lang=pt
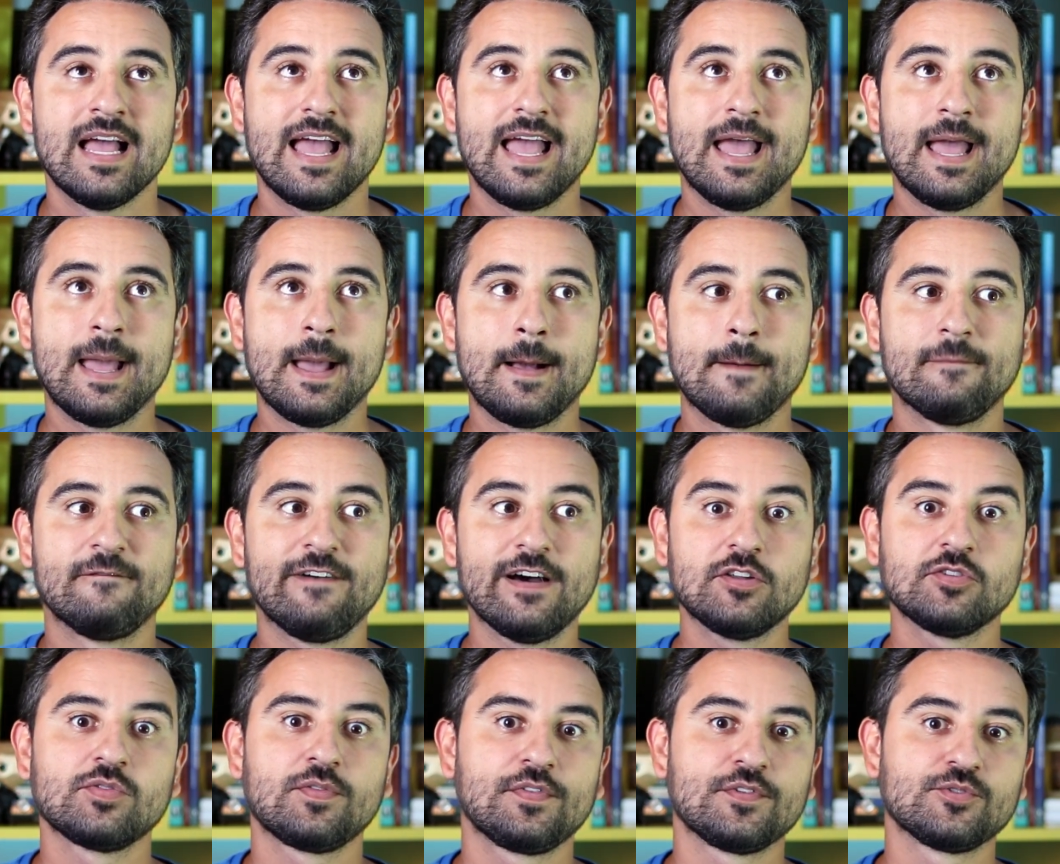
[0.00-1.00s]
É,
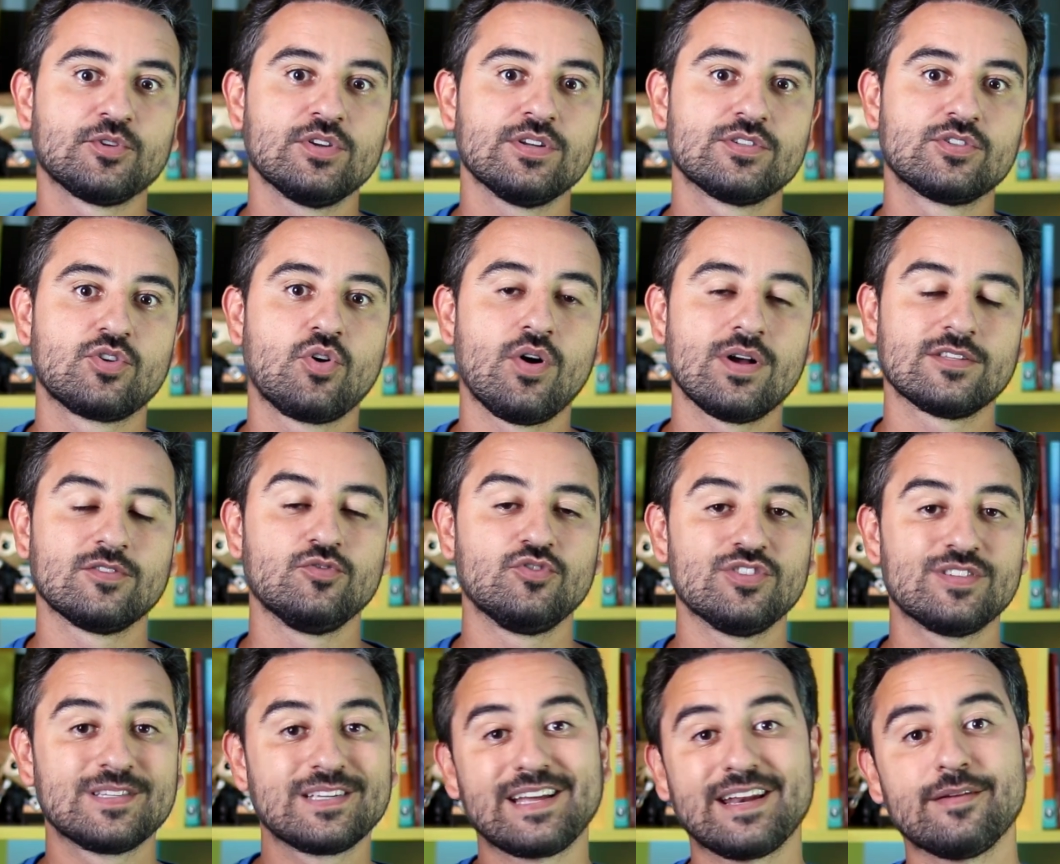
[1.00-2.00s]
vários professores gostam
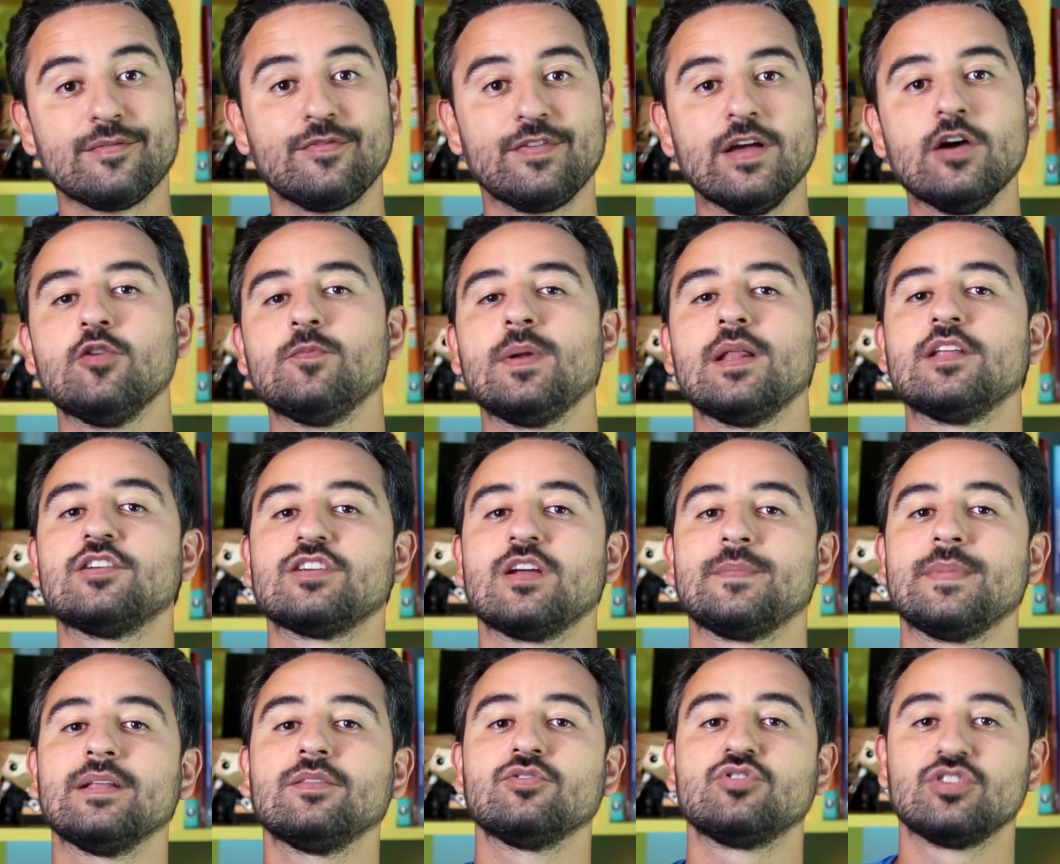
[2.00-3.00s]
de escrever o
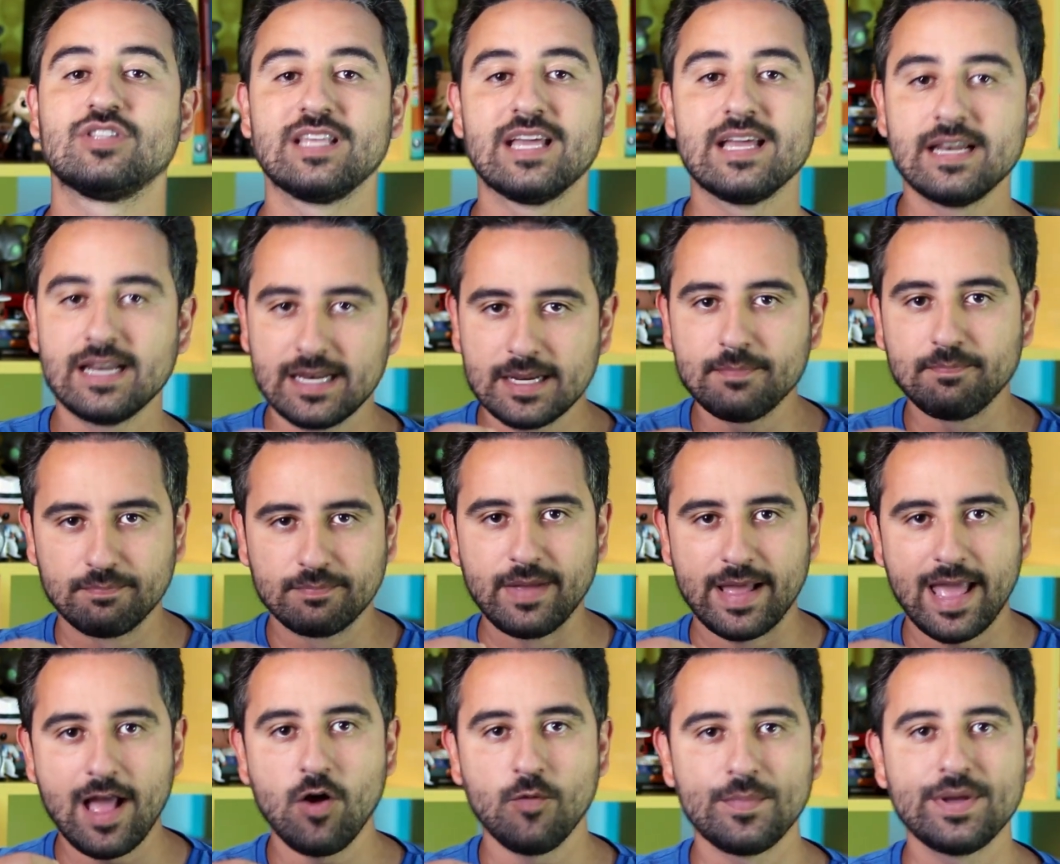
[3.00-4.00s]
planejamento, de ter ele
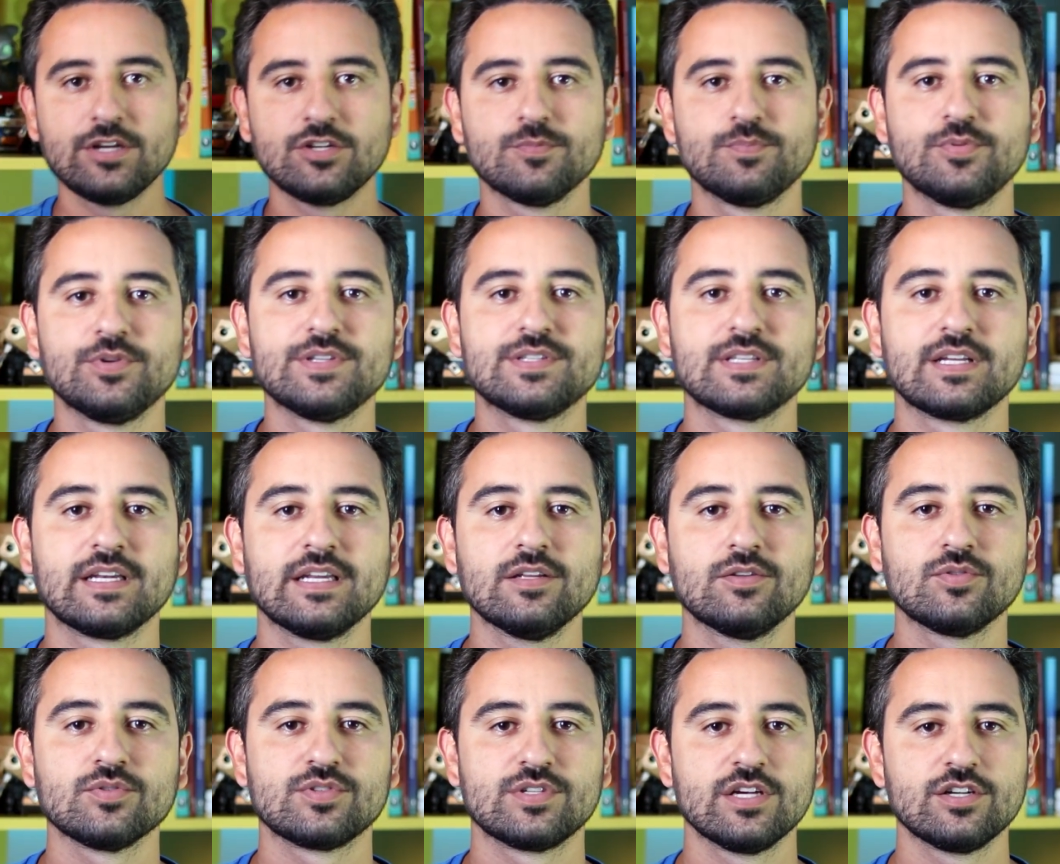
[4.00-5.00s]
realmente por
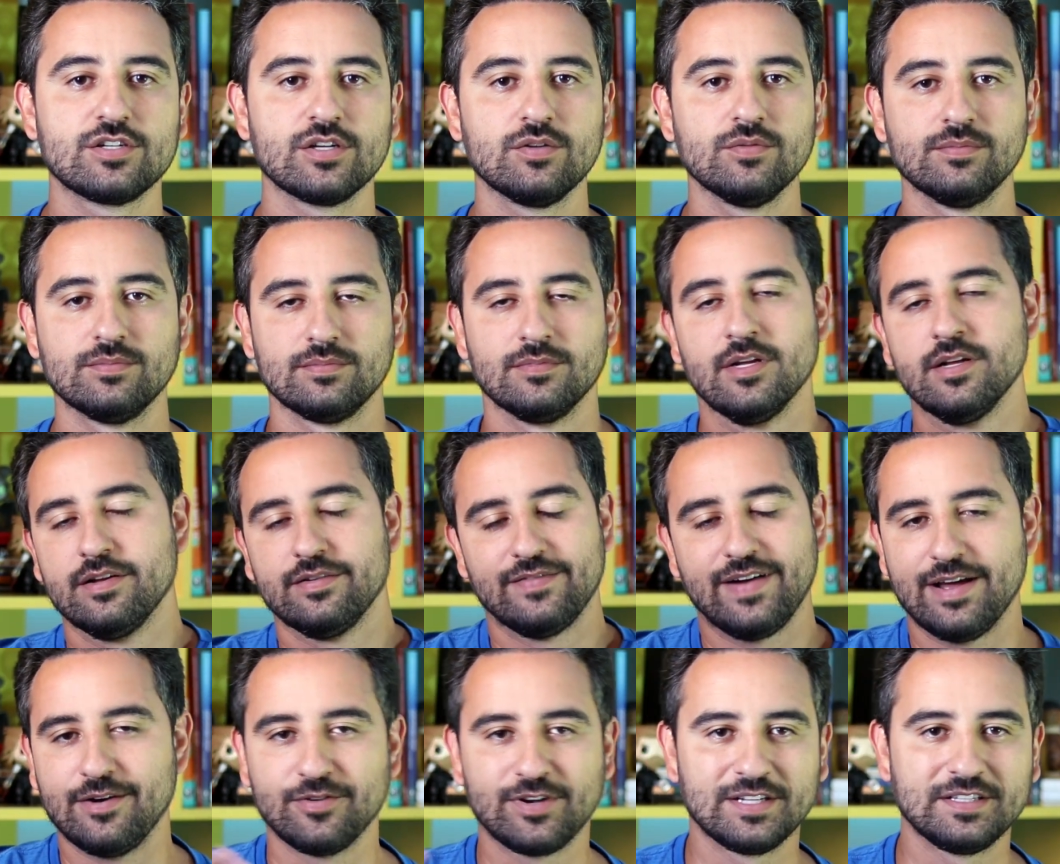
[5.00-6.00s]
escrito, seja num
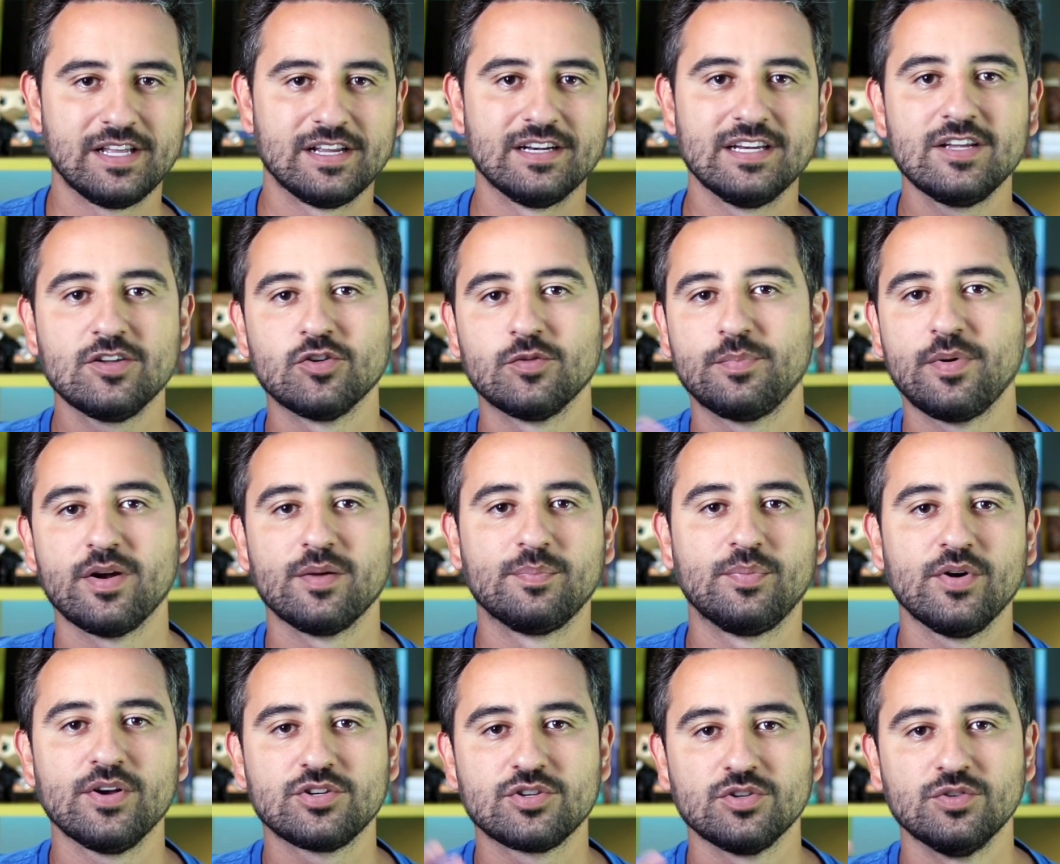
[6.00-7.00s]
vai, no caderninho, no
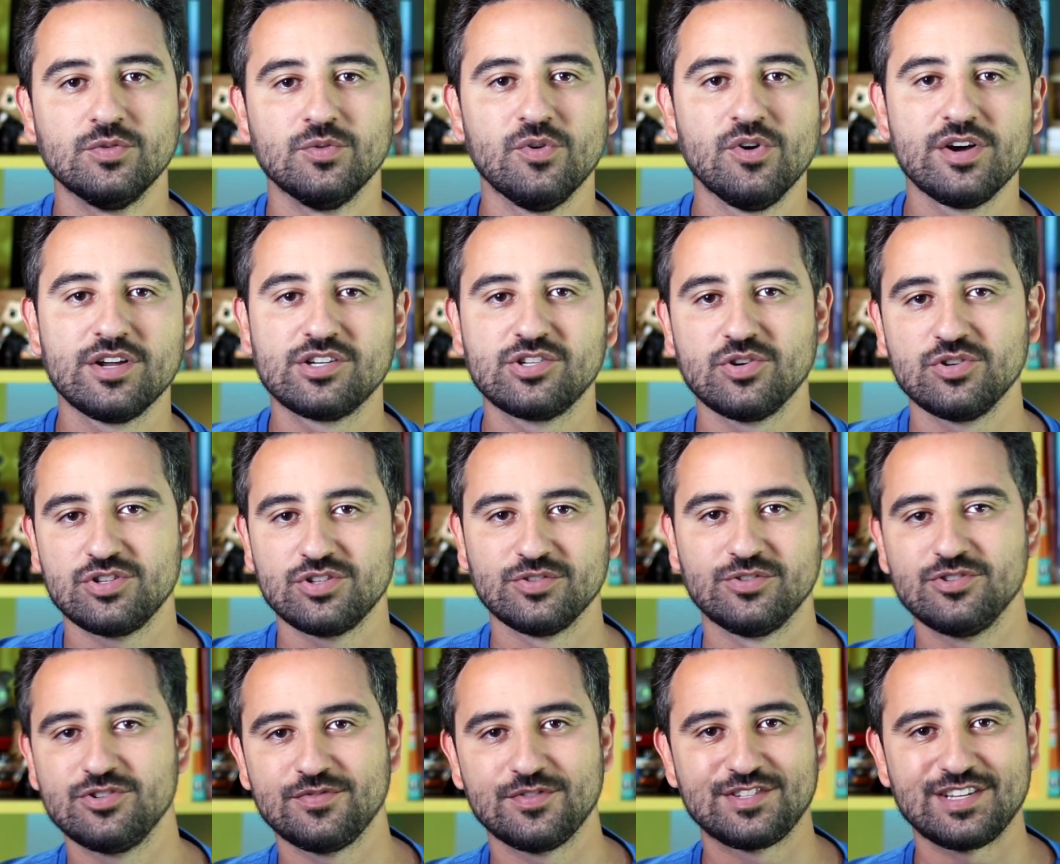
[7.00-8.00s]
PowerPoint, no Word, onde,
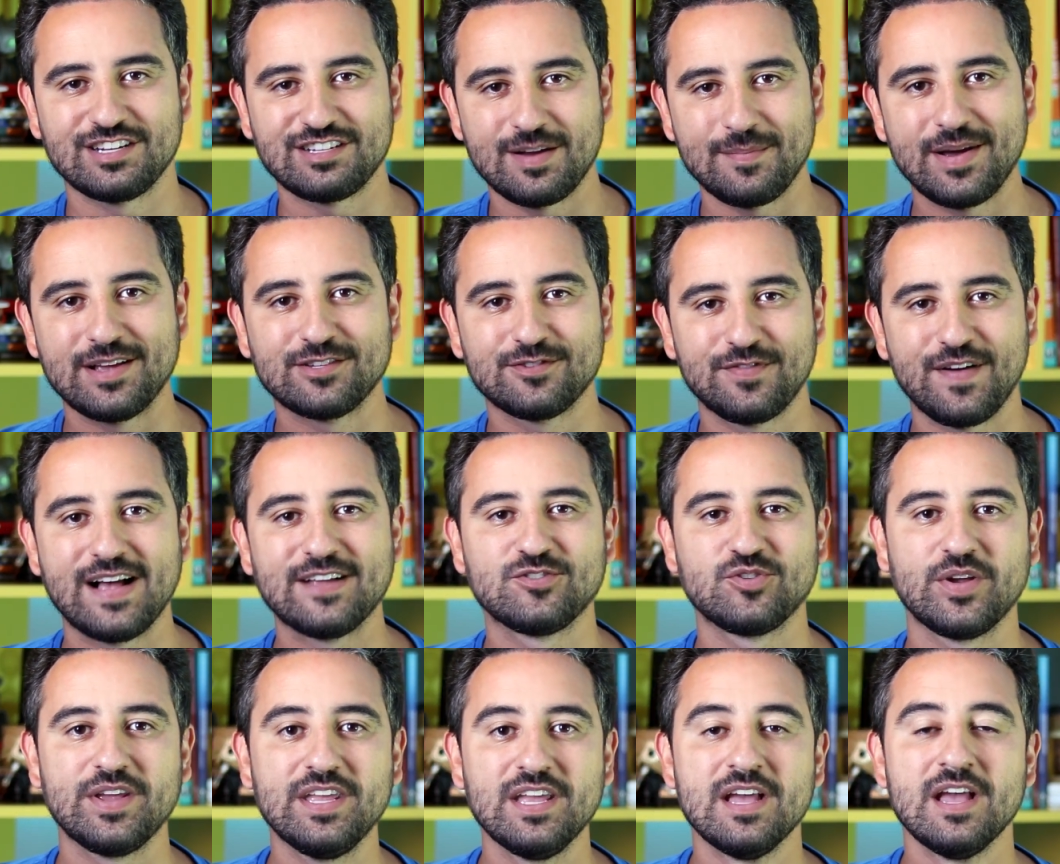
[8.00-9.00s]
onde você achar mais
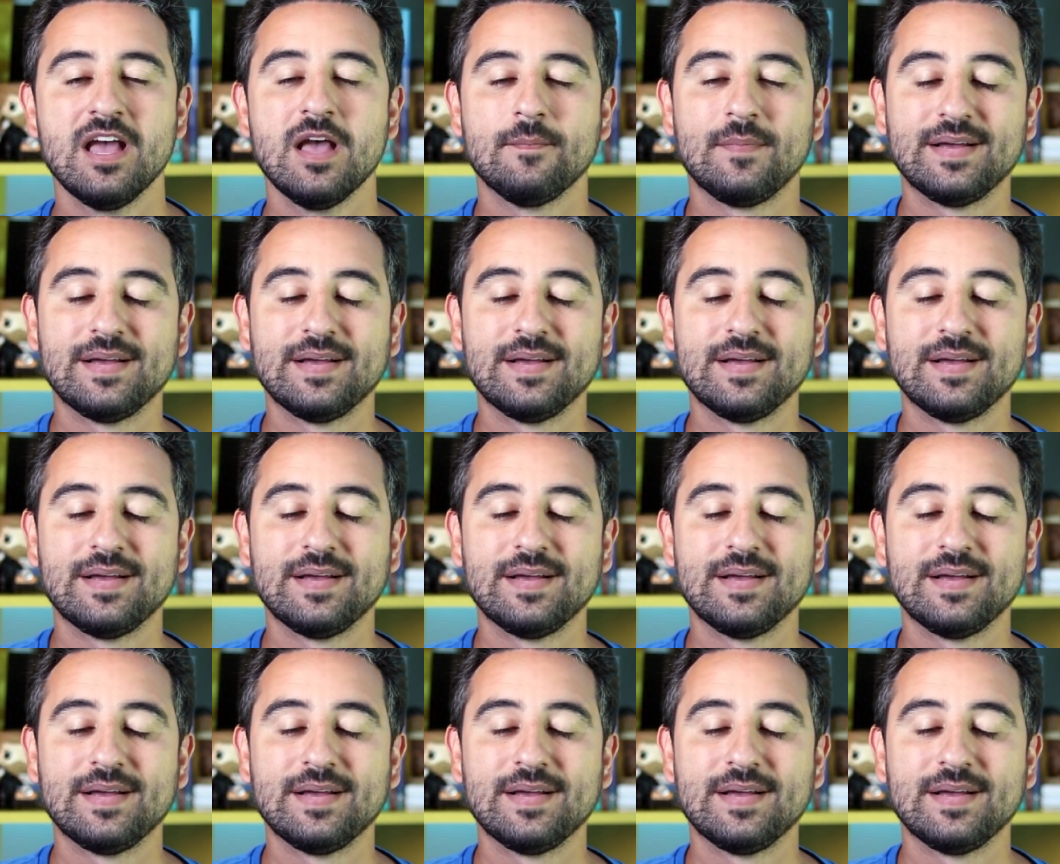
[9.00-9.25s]
fácil aí,